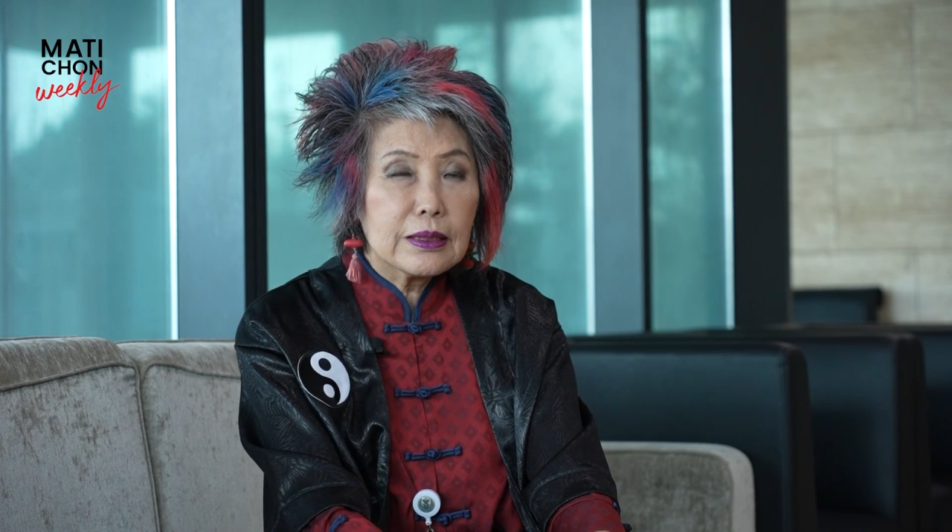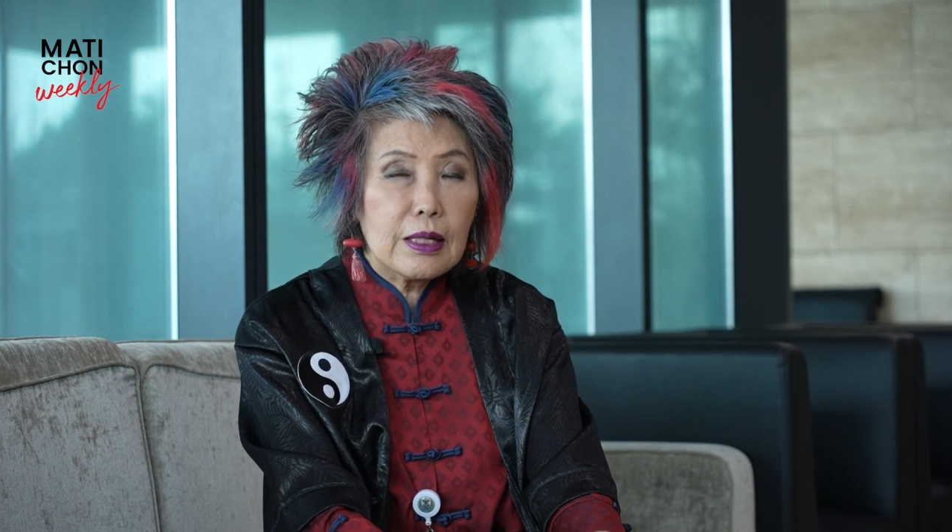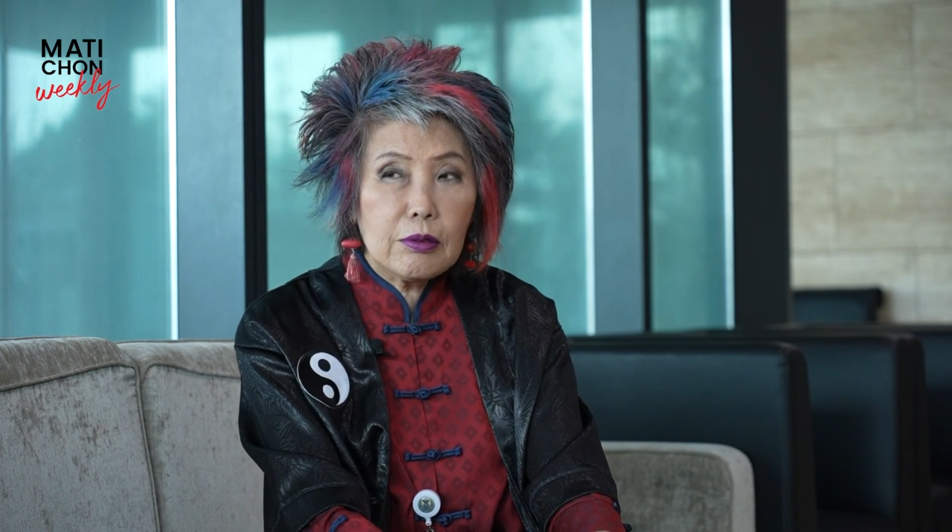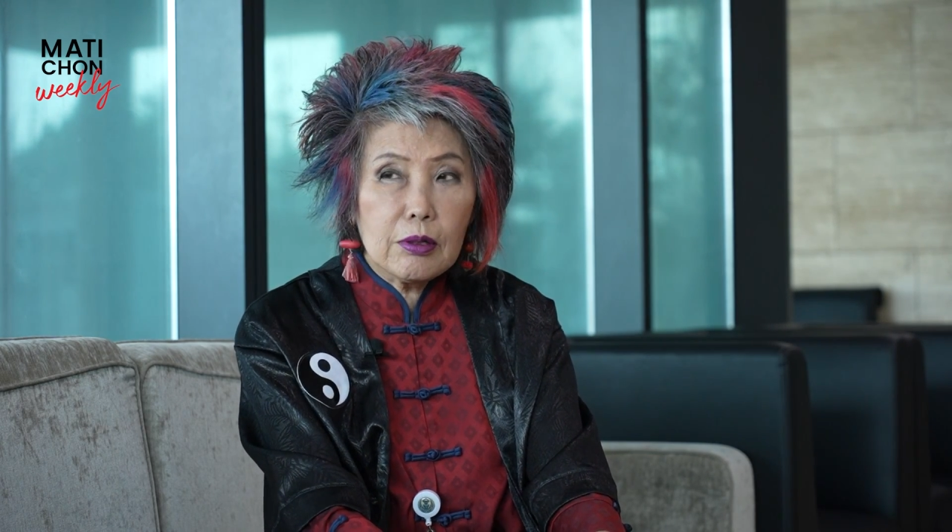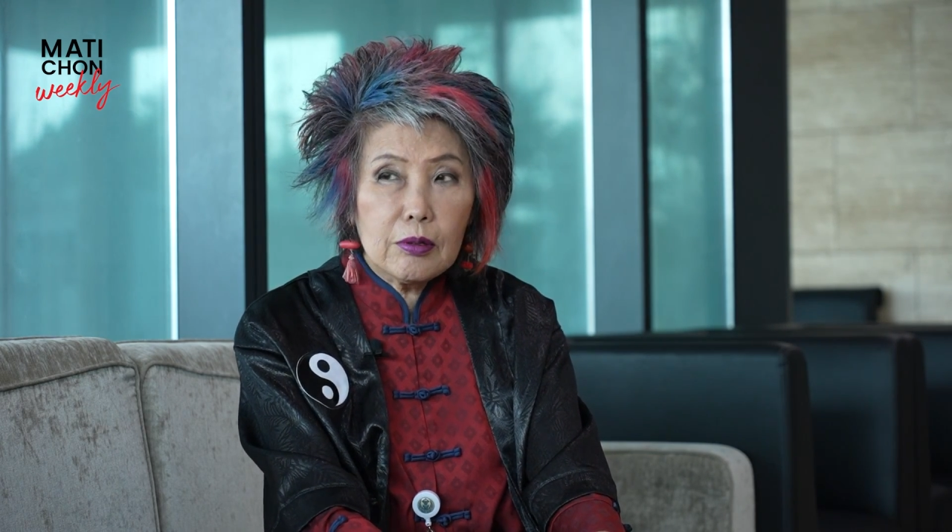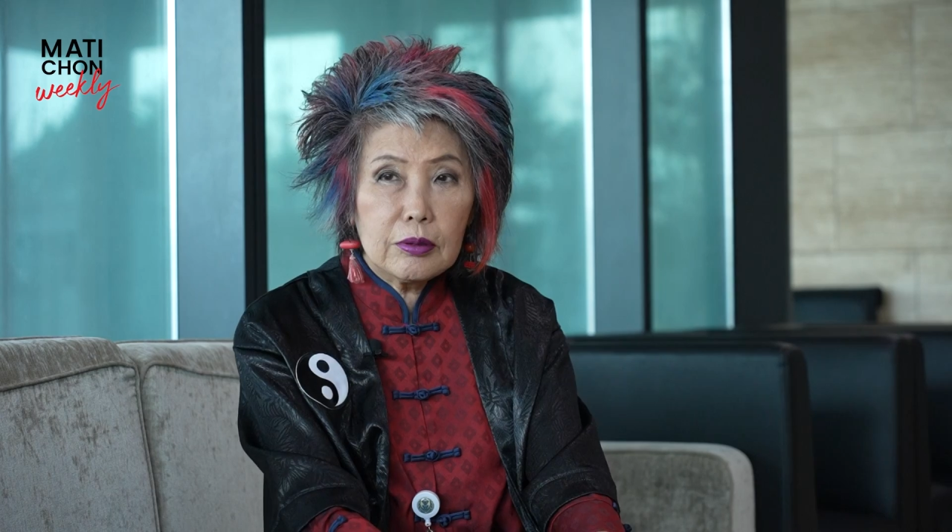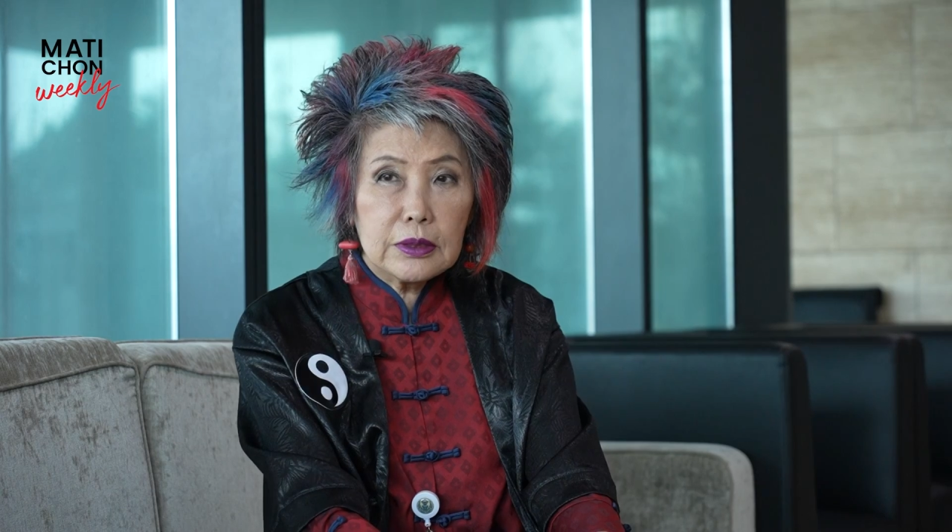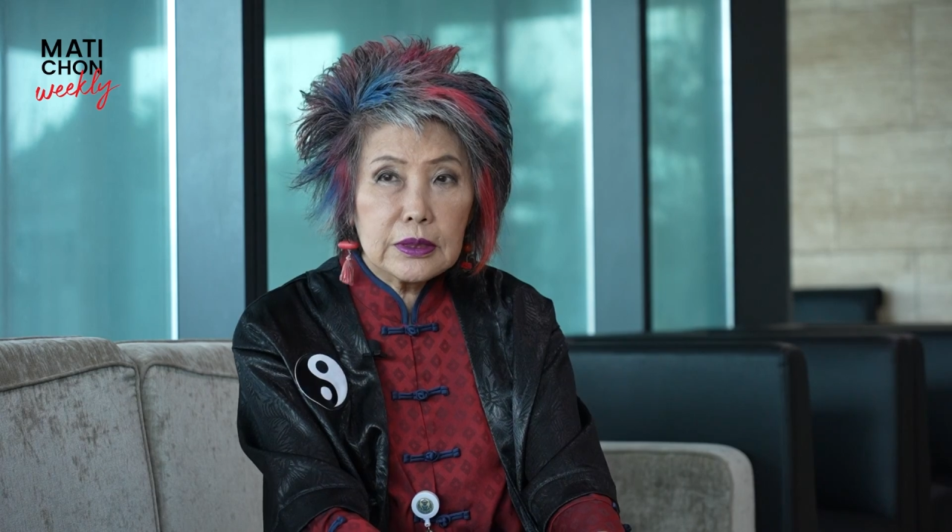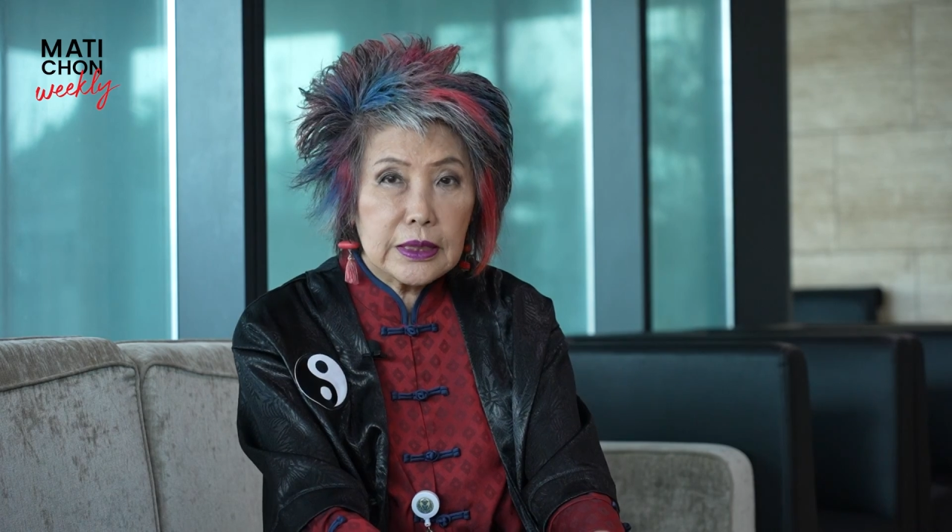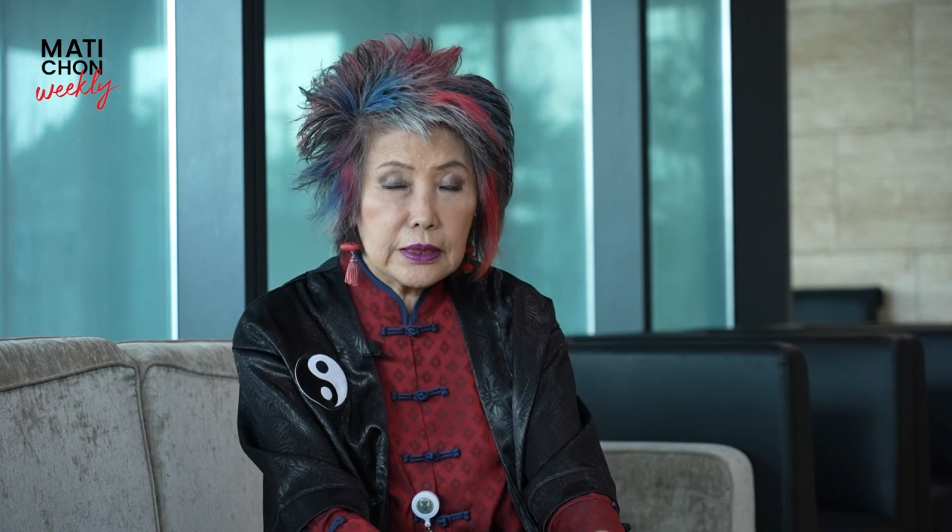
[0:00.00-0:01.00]
แล้วก็
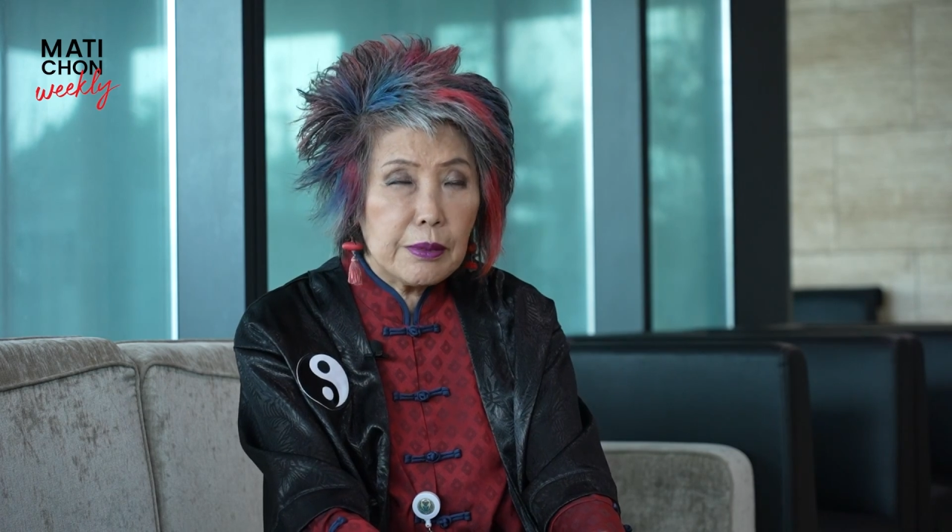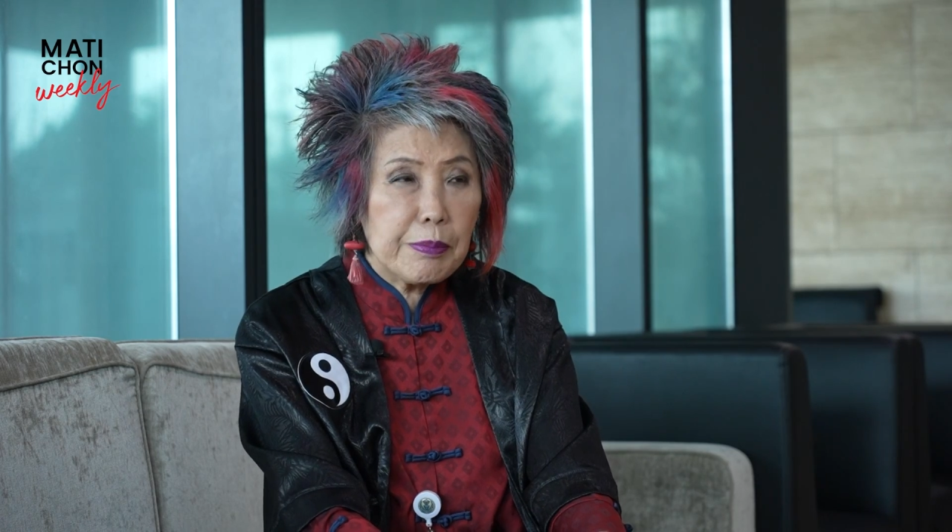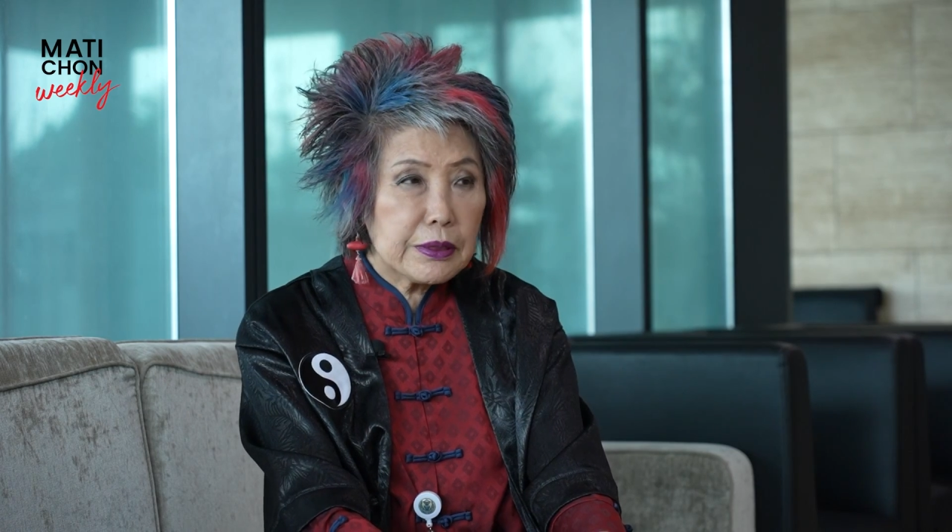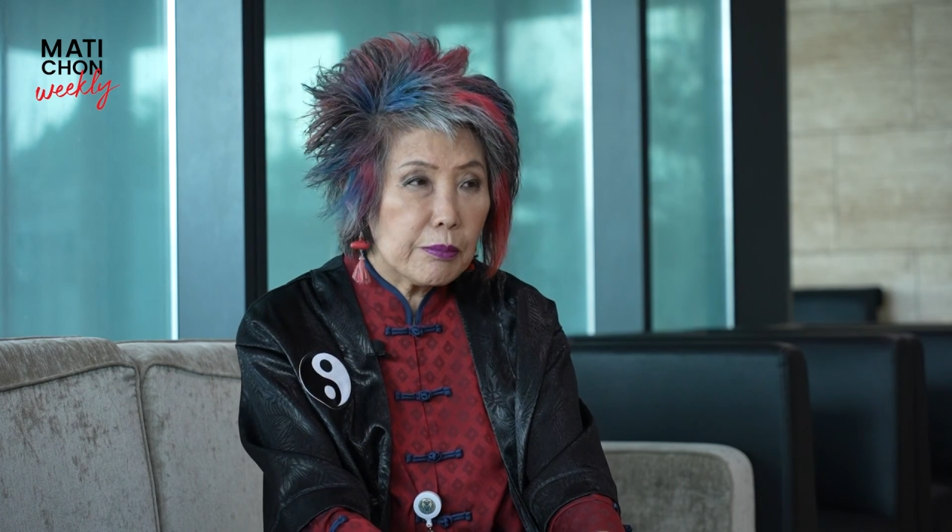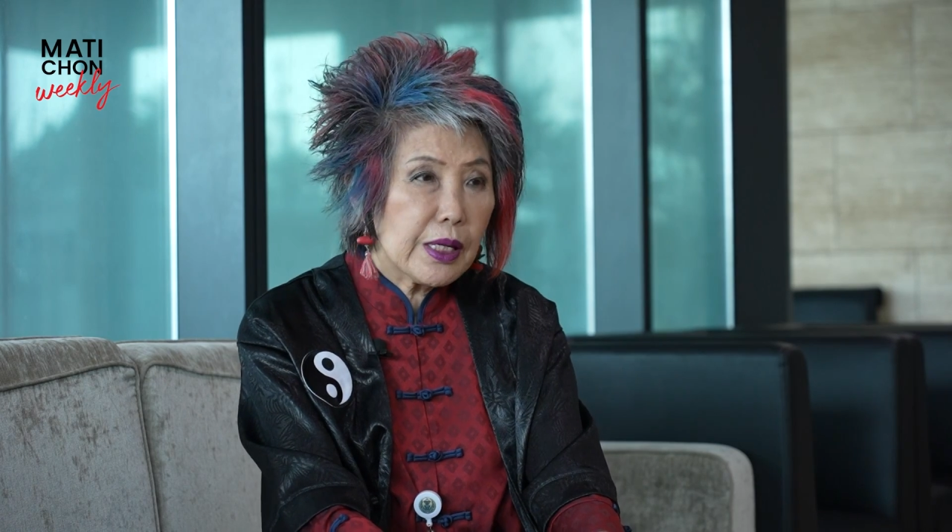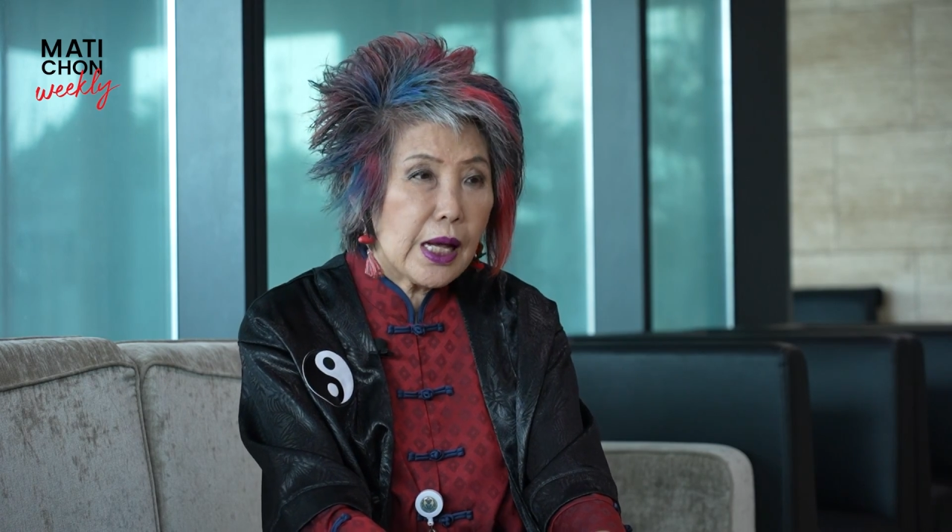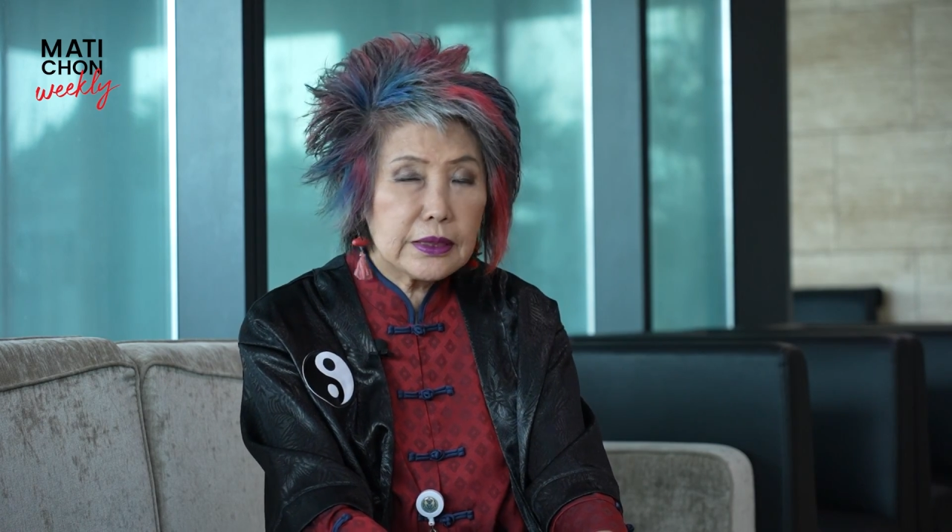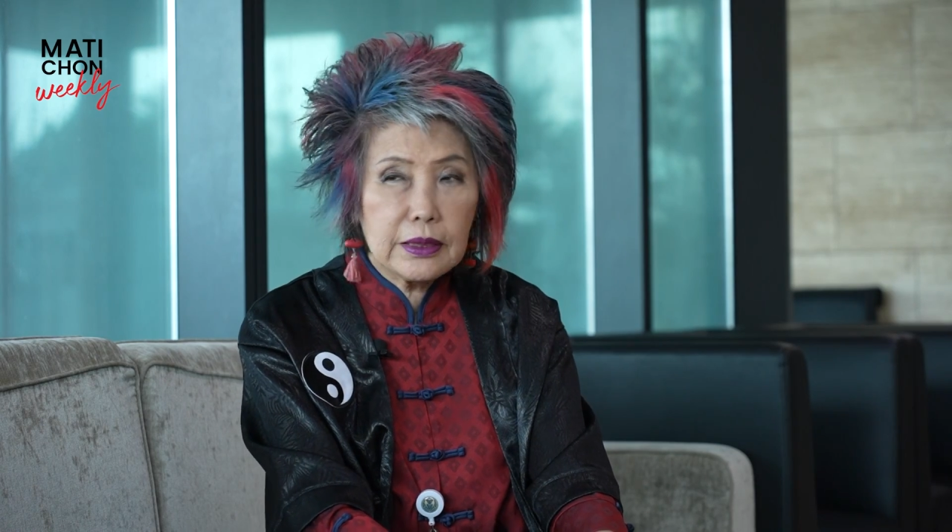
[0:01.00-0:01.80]
สิ่งที่ไปสัมมนา